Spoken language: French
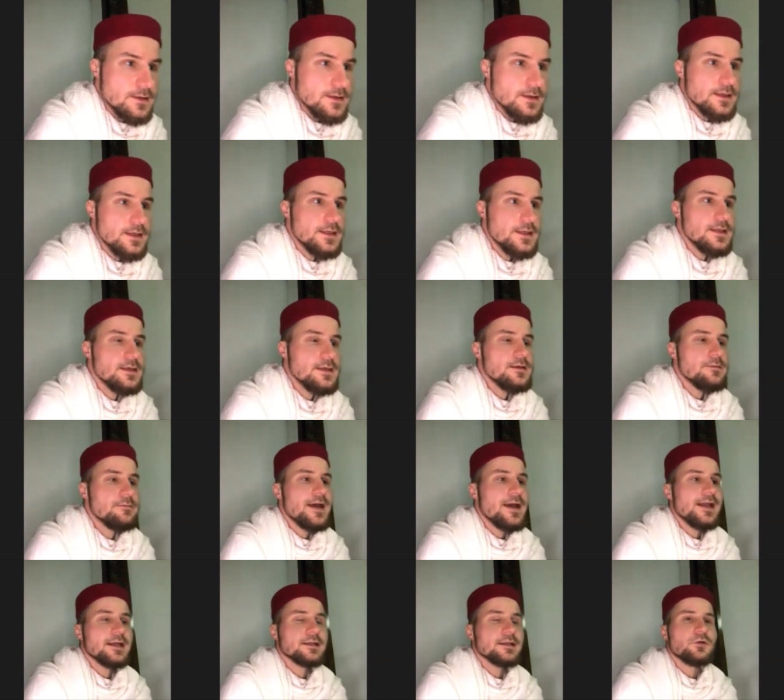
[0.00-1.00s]
qui
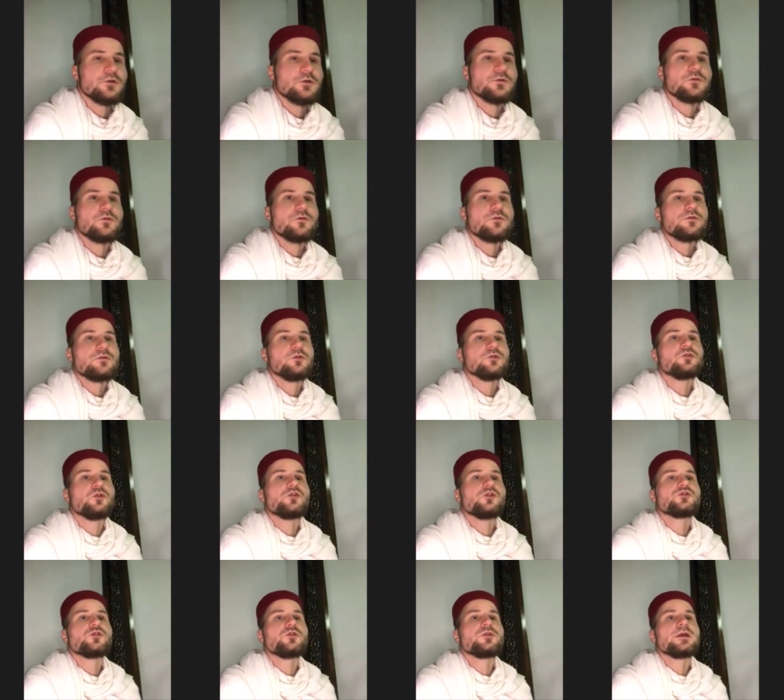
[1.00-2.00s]
met l'intention
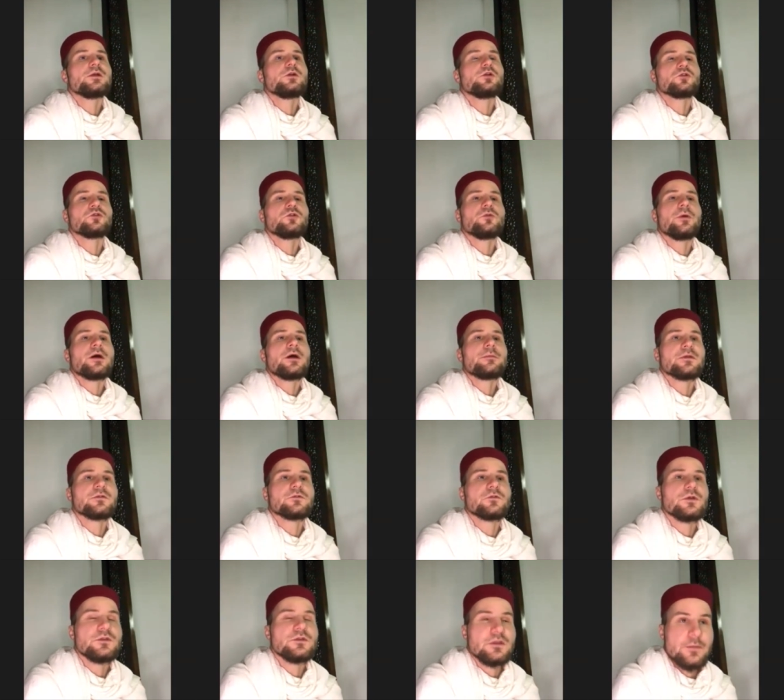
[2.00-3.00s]
de jeûner le lendemain
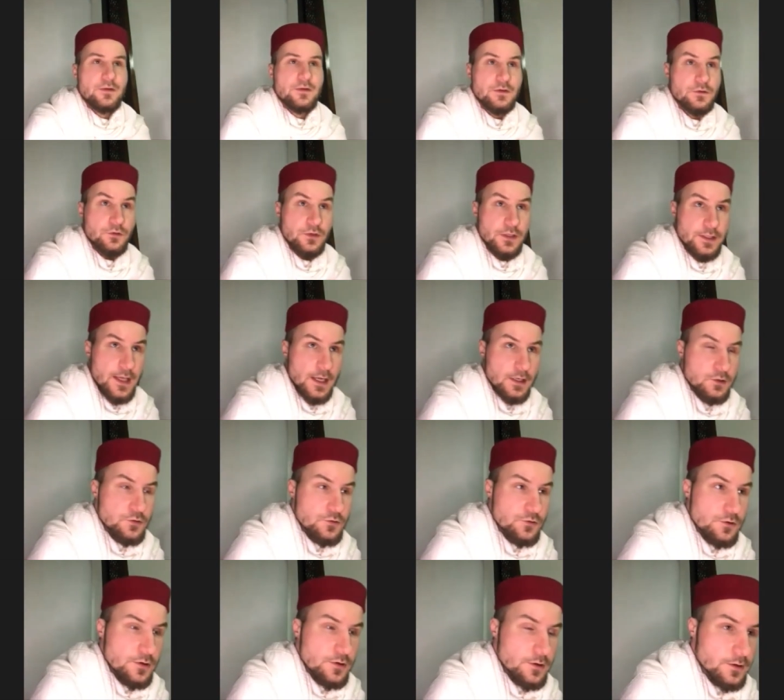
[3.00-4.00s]
parce qu'il s'est basé sur les
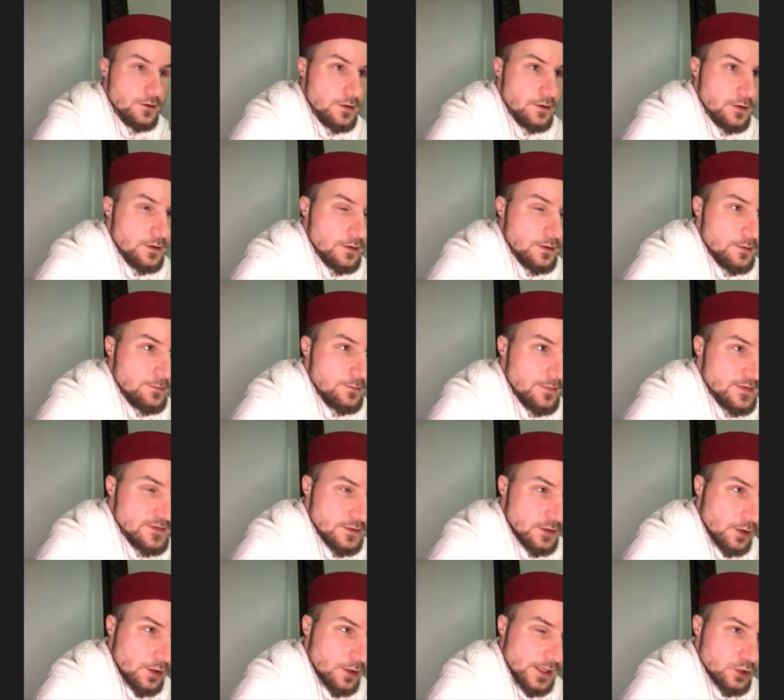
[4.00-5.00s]
calculs, mais c'est
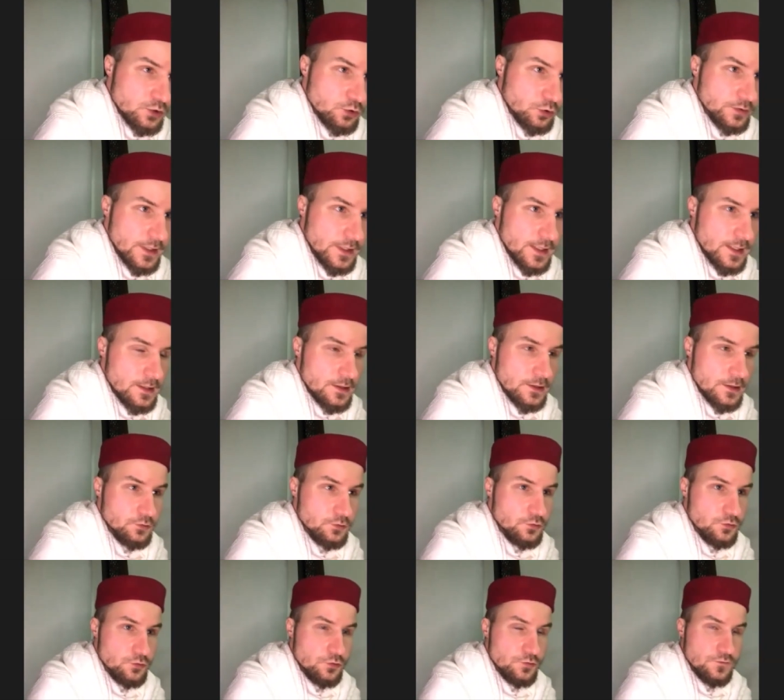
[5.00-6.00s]
encore la journée euh,
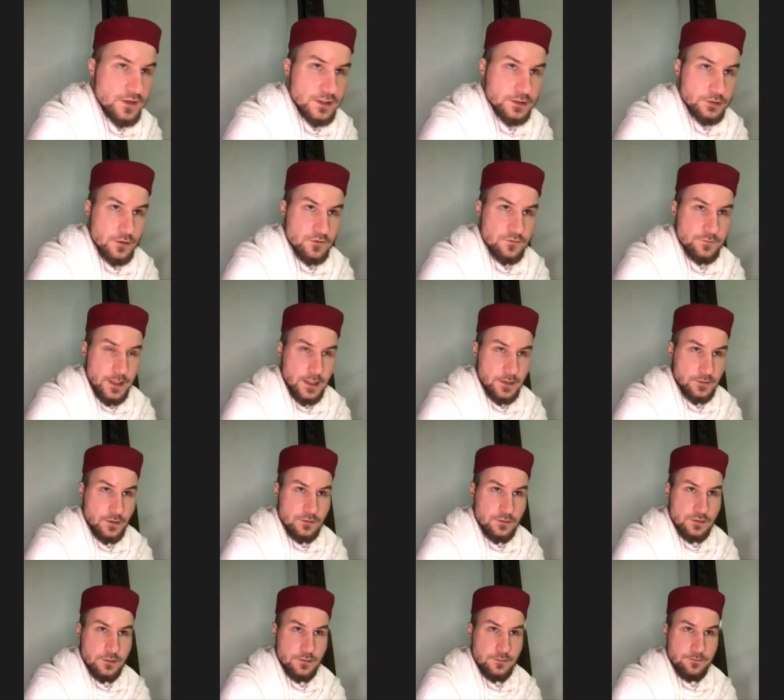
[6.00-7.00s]
du, 29 par
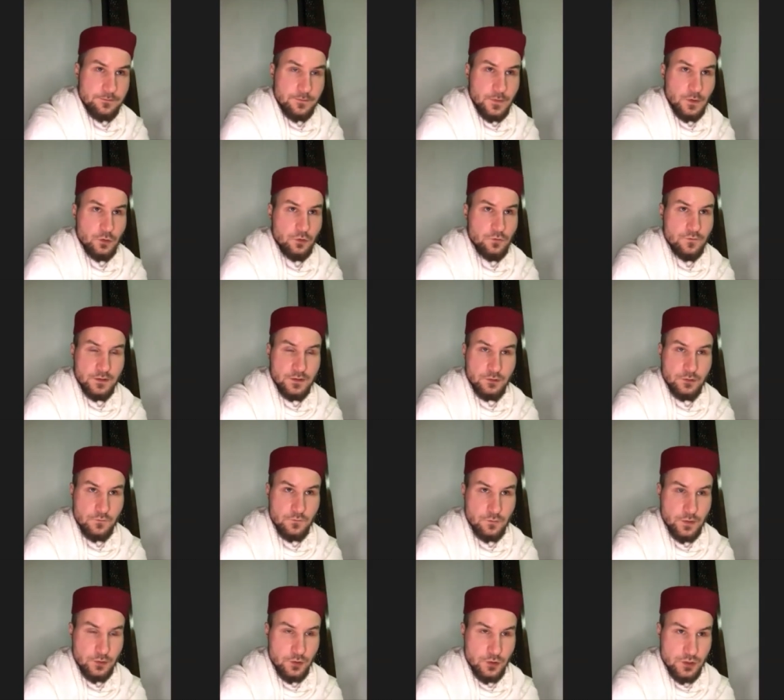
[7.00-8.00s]
exemple, du 29
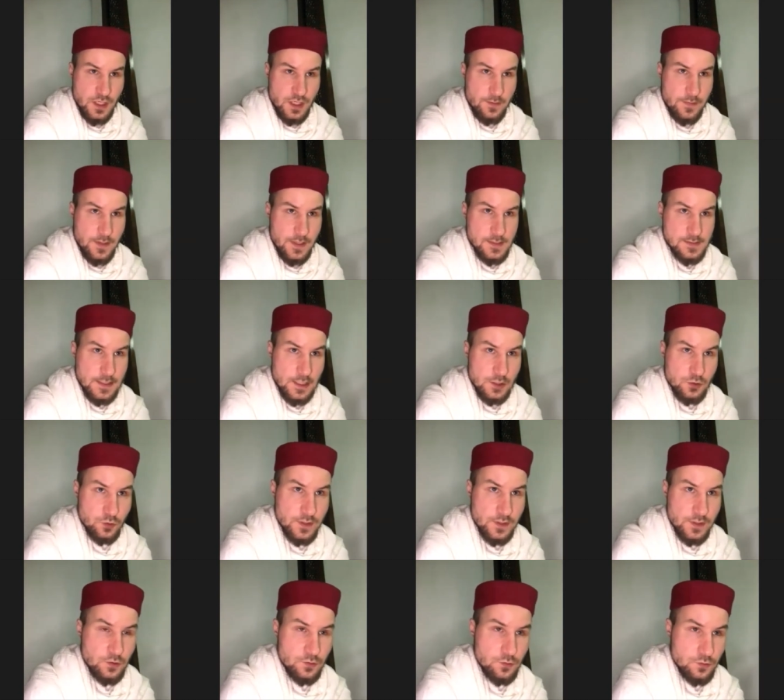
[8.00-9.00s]
du mois de Charban, c'est la
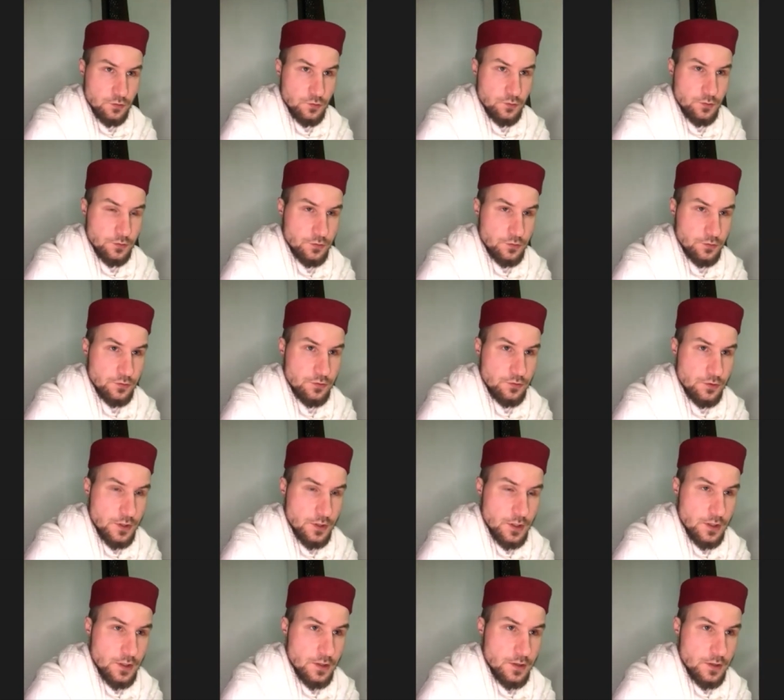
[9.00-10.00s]
journée du, du
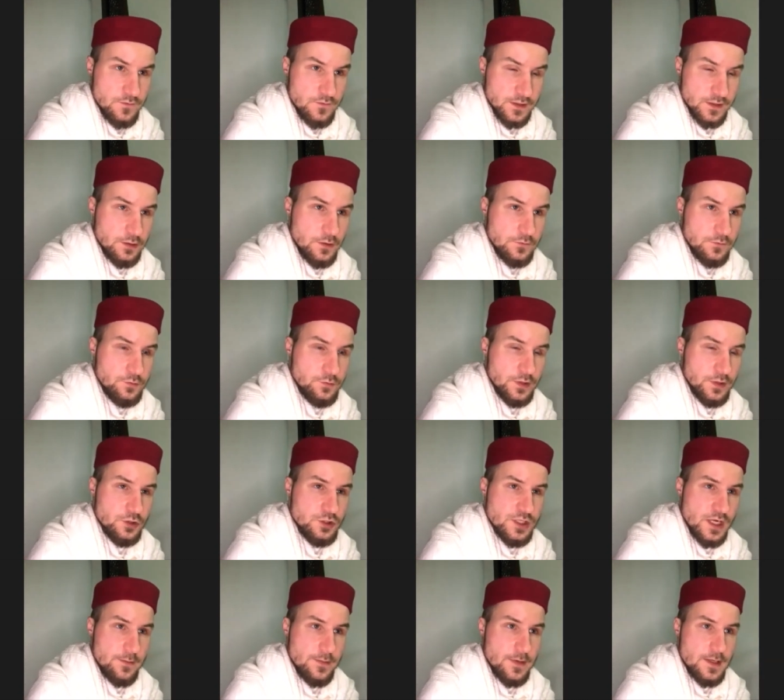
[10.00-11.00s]
29 du mois de
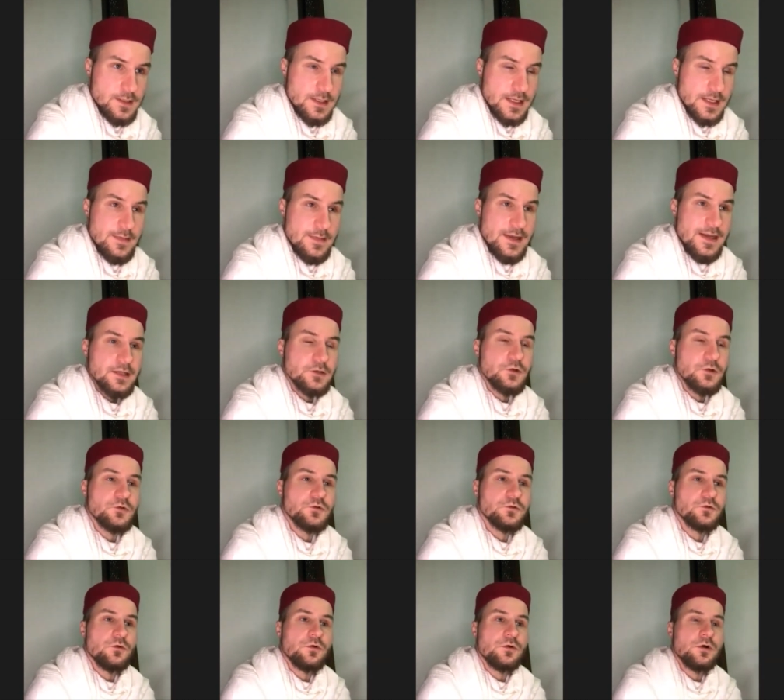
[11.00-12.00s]
Charban. Elle met
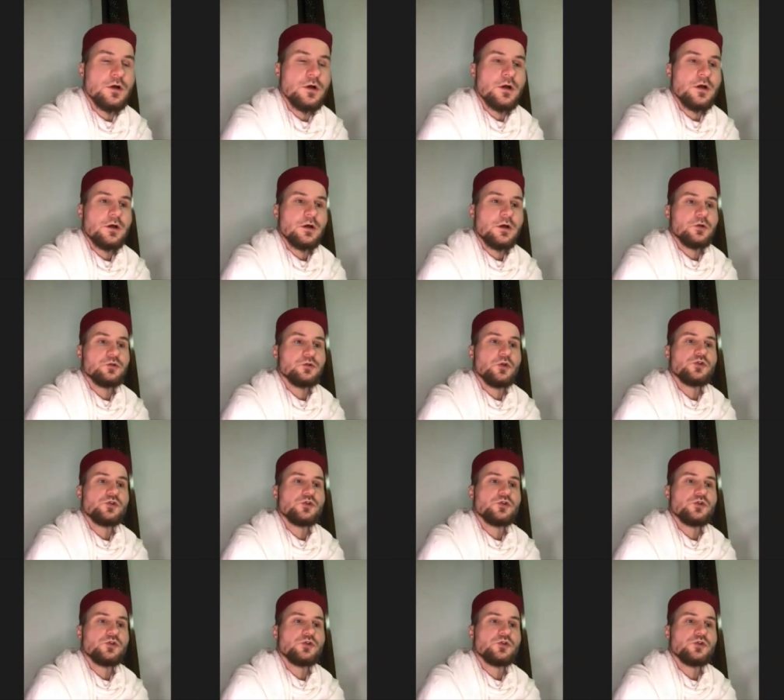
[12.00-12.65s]
l'intention de